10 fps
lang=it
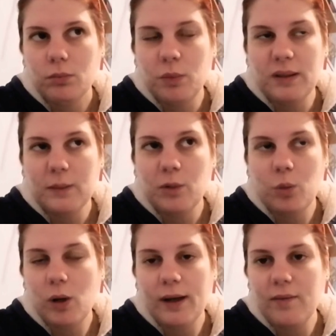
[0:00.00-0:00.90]
massimo stiamo
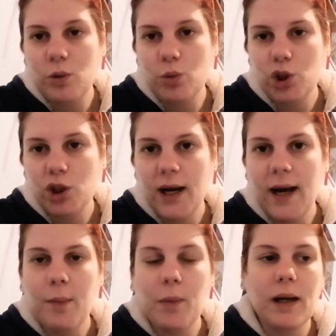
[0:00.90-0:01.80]
qualche video
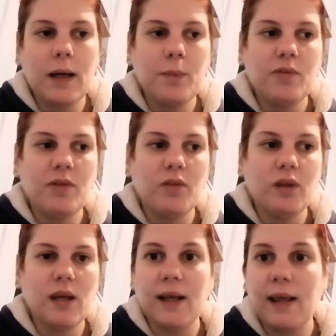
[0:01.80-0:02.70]
uscirà magari per farvi
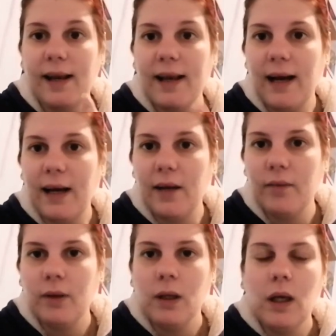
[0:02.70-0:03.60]
vedere i
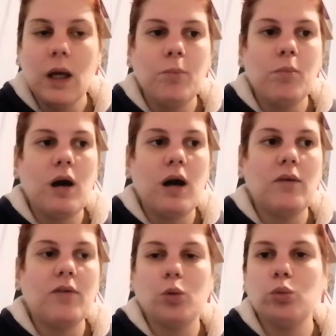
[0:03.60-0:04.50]
regali,
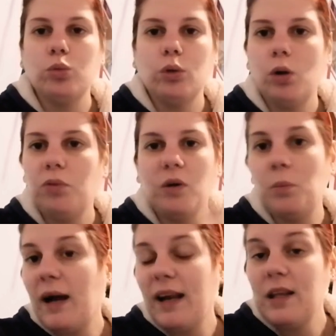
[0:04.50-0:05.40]
ma farò, o farò
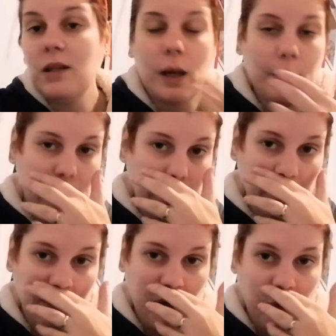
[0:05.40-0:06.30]
magari
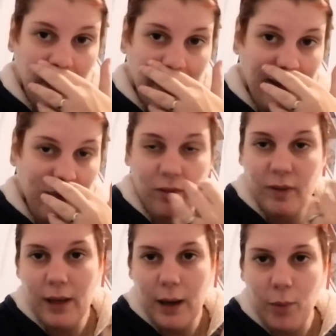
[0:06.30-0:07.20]
direttamente fare una live,
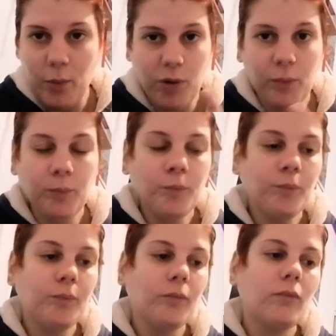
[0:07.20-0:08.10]
vediamo un po'
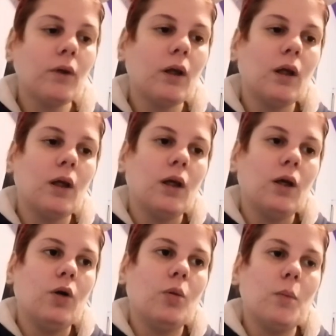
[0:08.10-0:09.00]

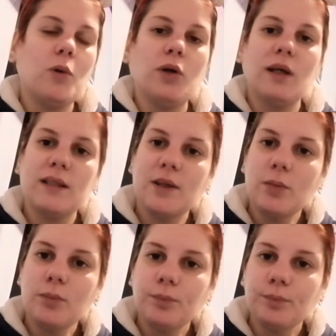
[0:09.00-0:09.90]
come mi
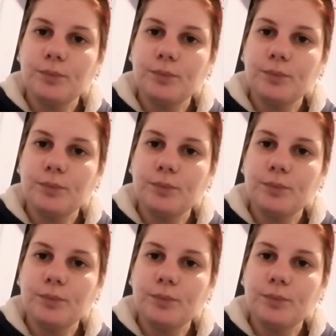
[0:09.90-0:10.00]
organizzerò.